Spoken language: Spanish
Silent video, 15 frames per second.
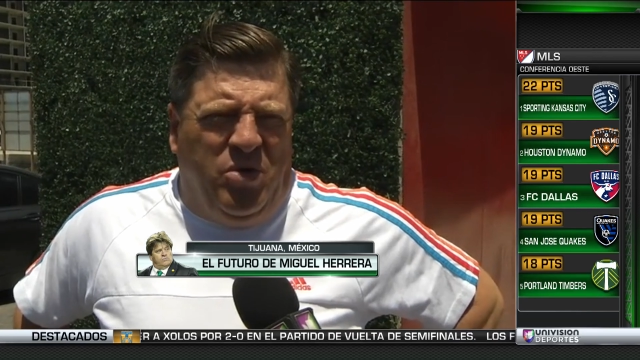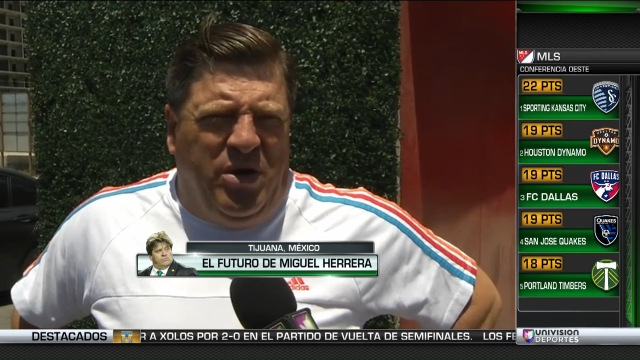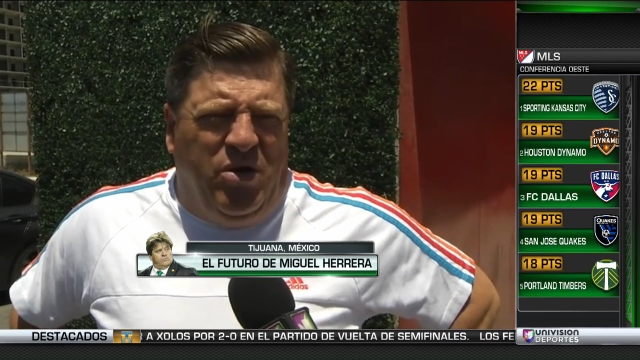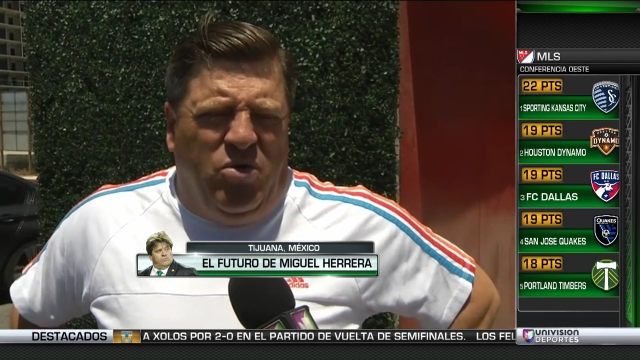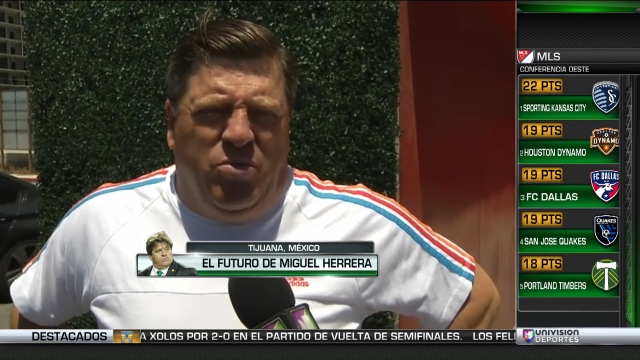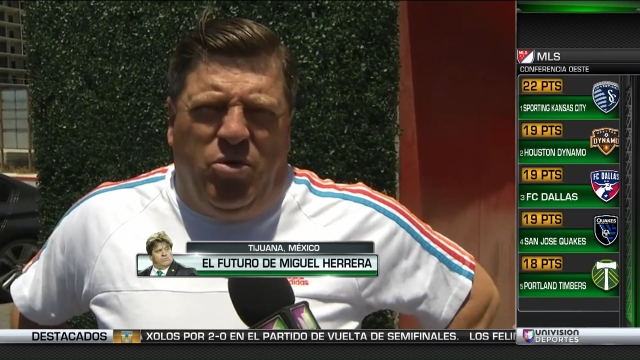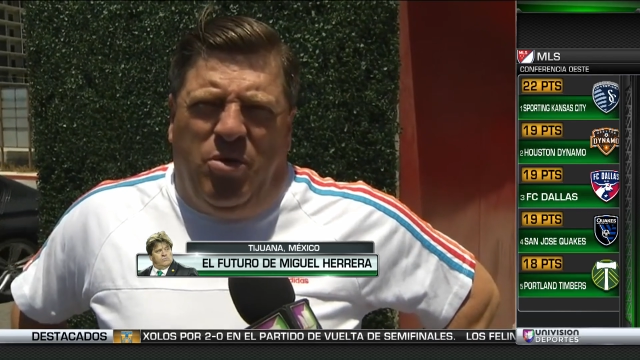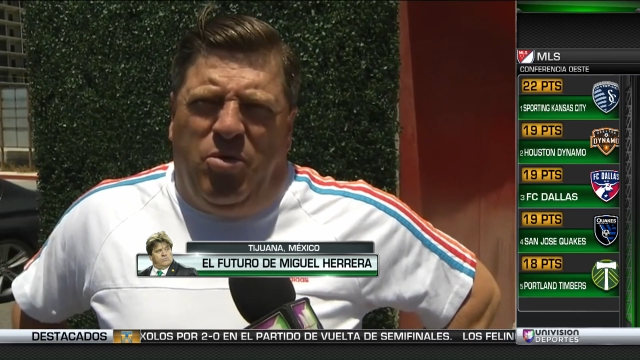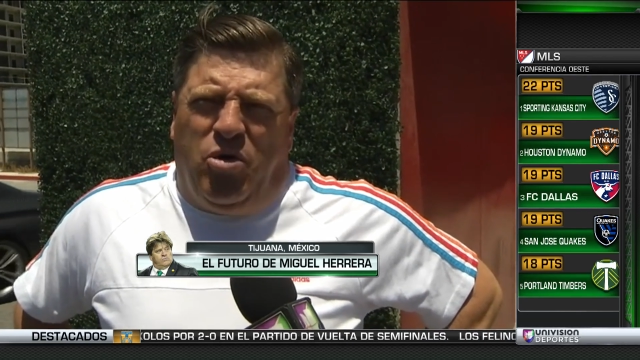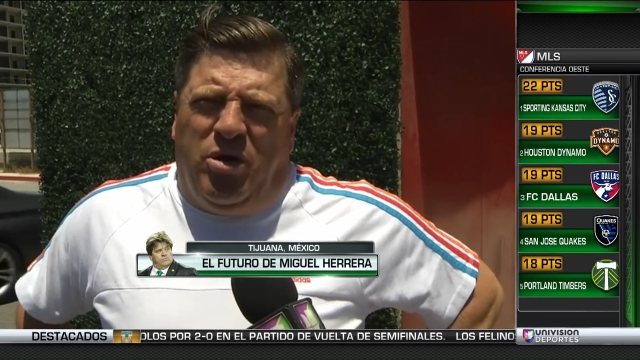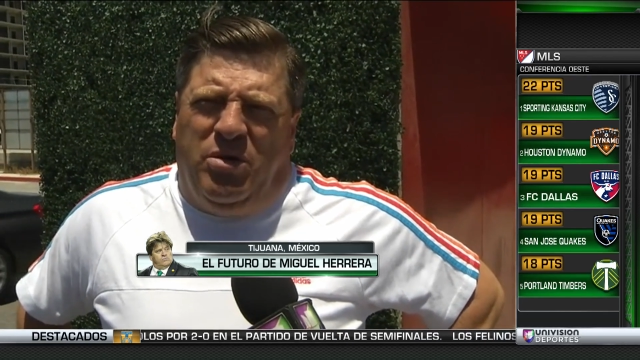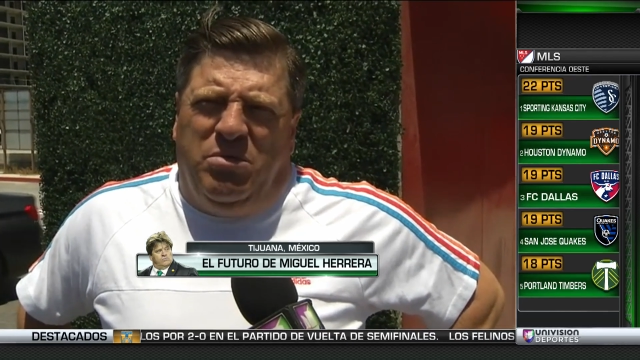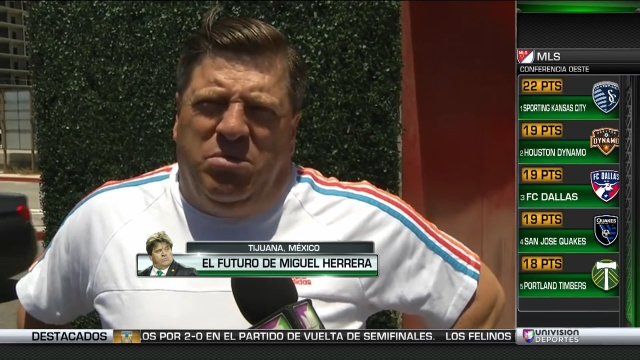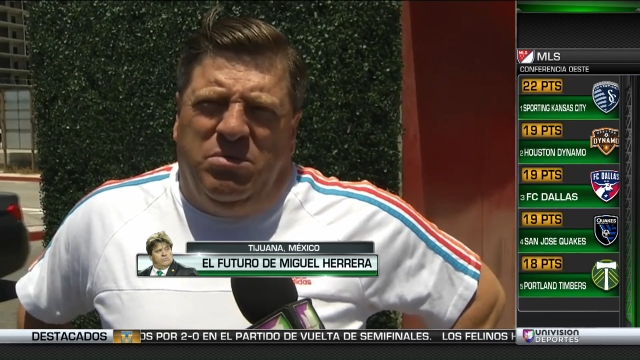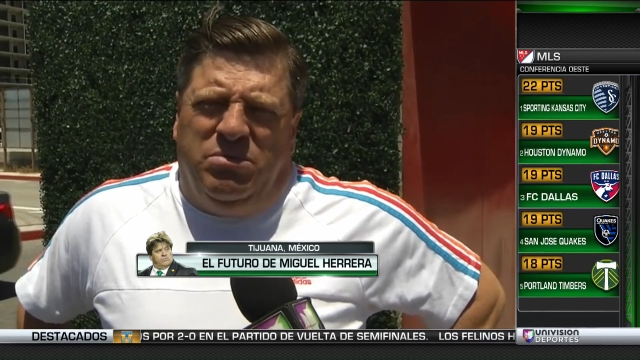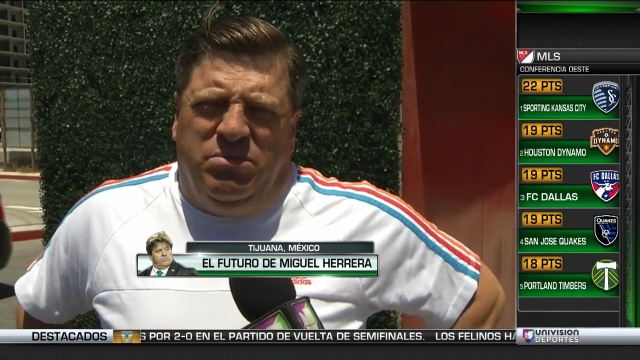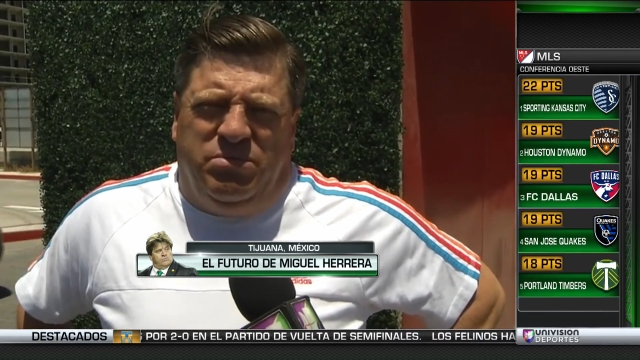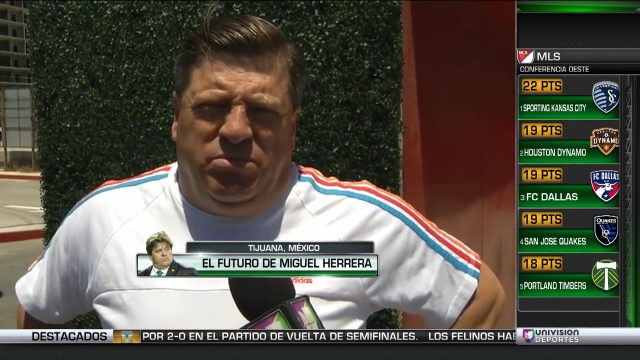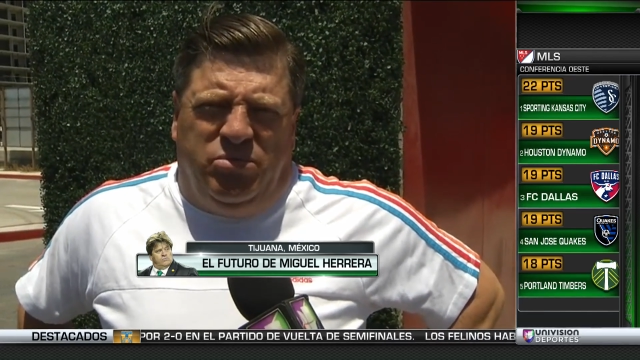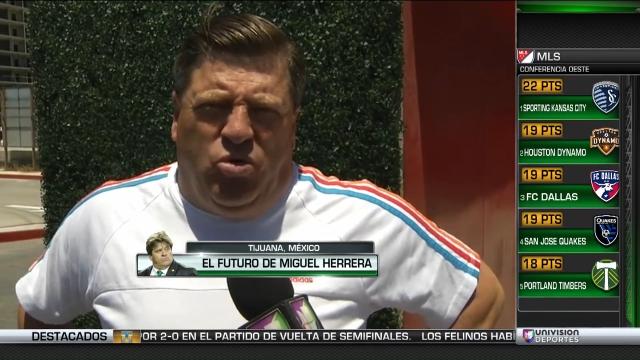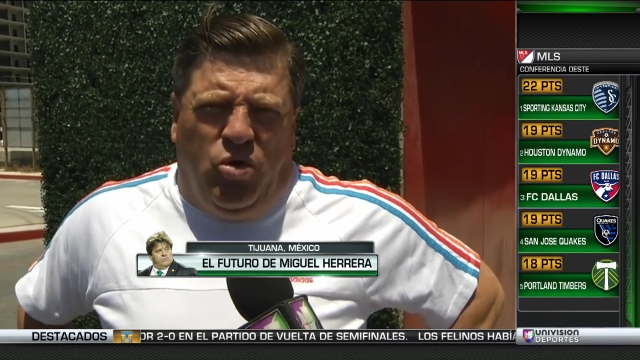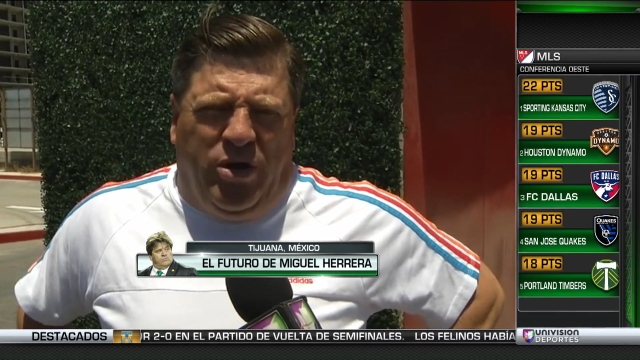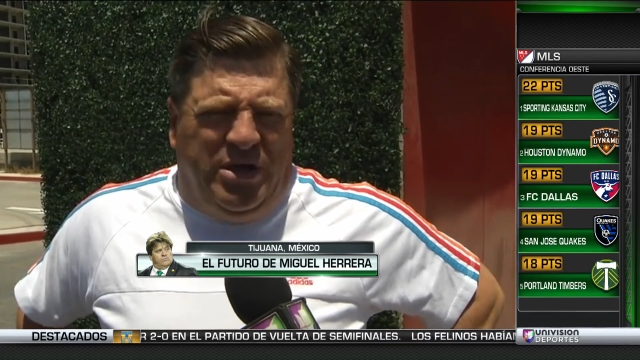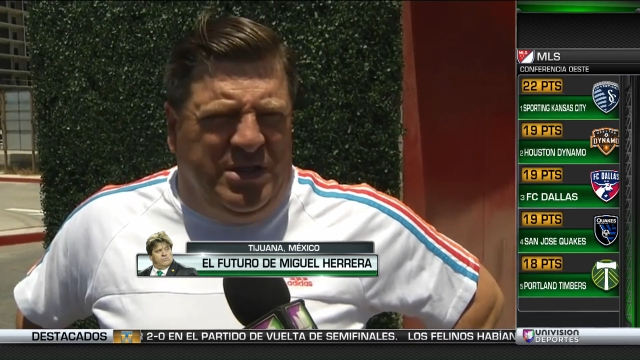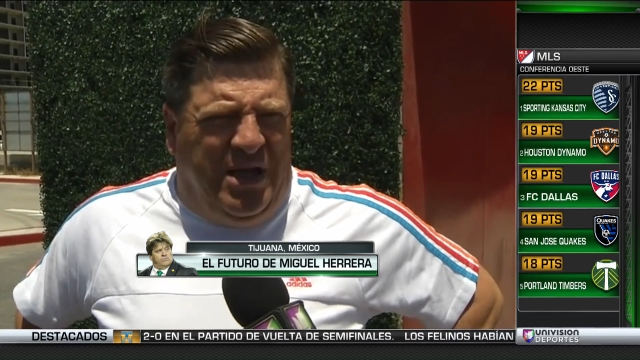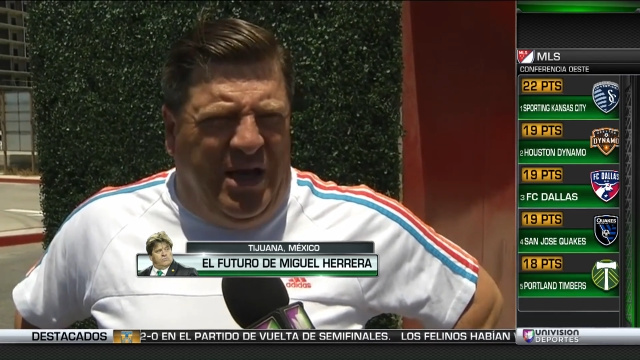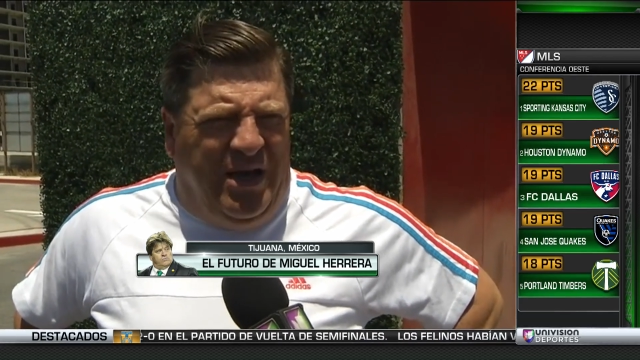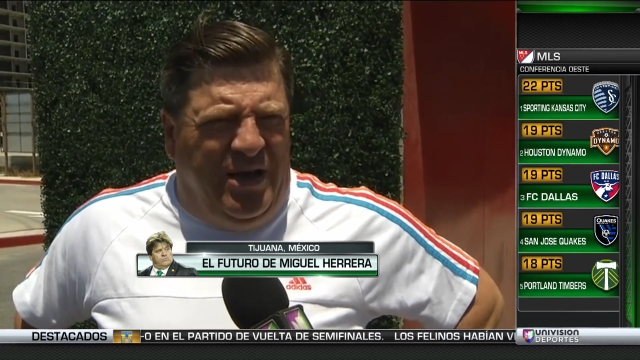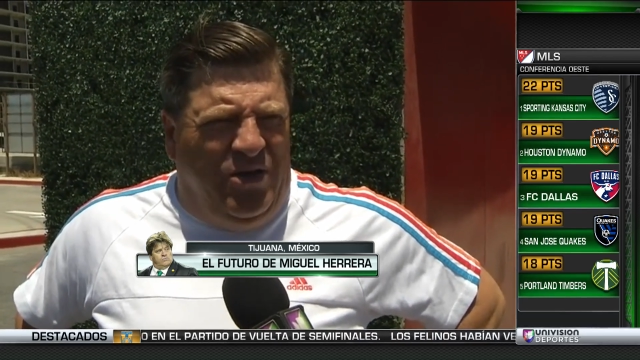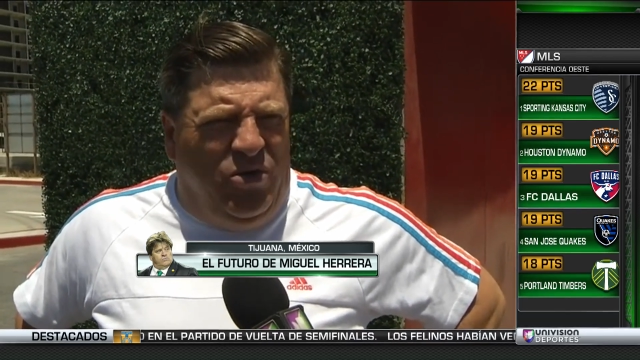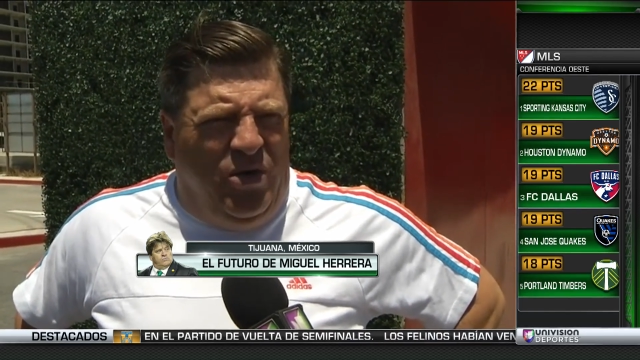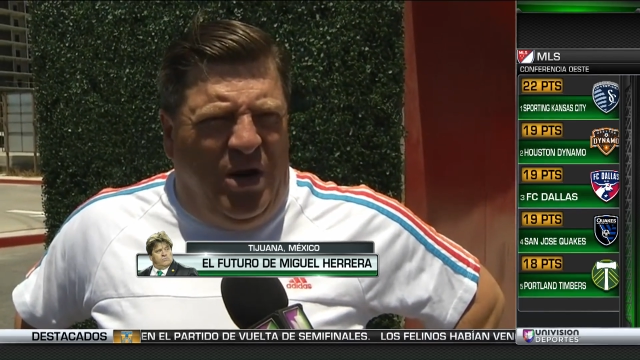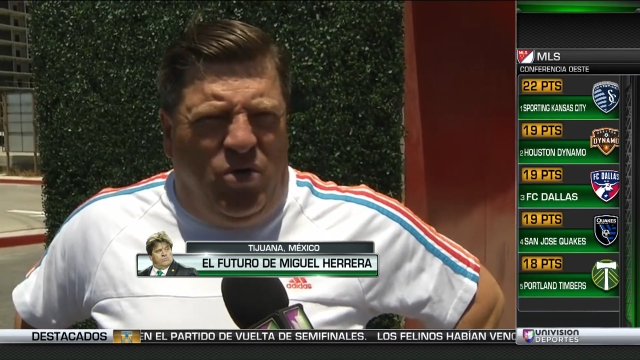hay ningún problema porque Jorge está en lo